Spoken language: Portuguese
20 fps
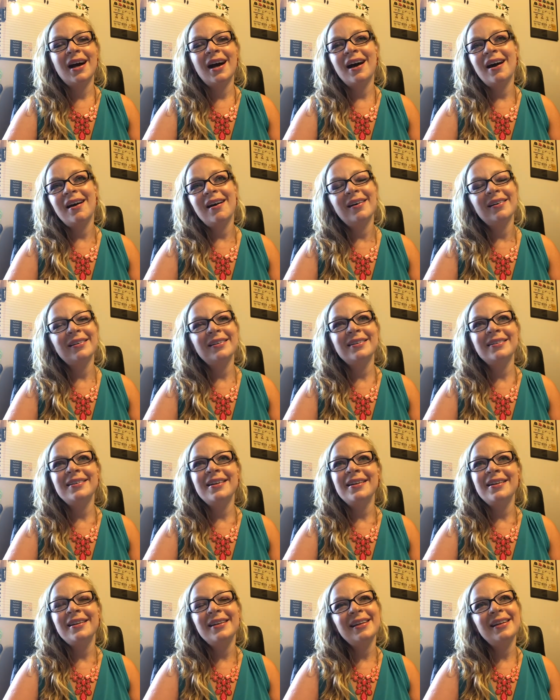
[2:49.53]
Ai, que
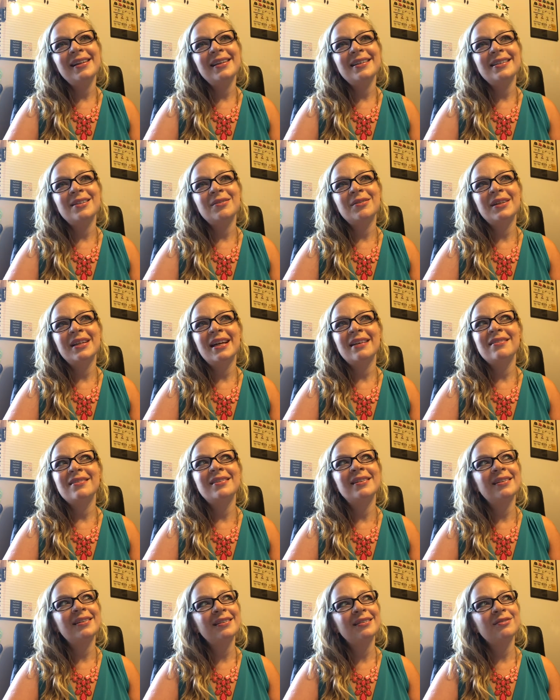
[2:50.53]
delícia, eu queria
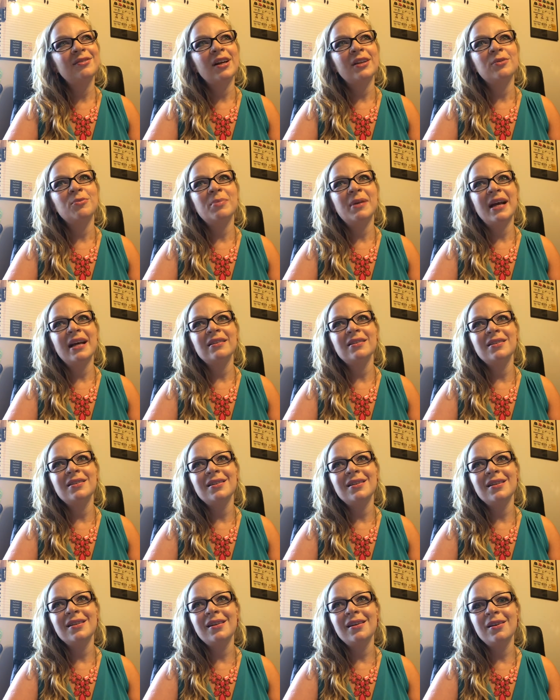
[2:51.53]
tanto estar no
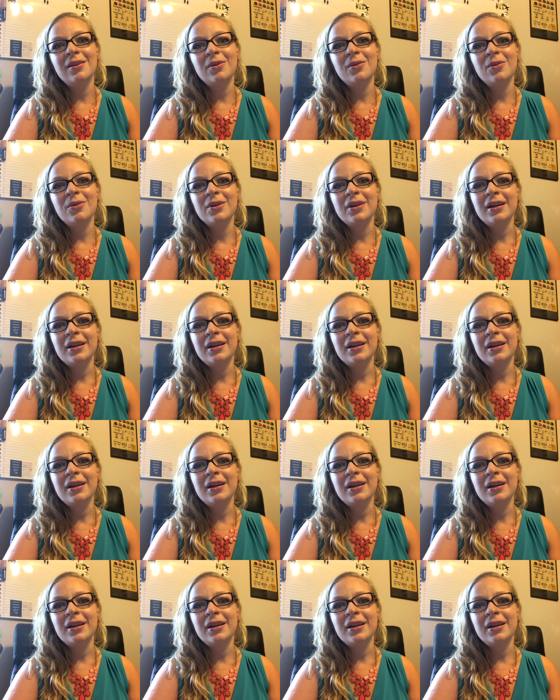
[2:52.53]
Brasil.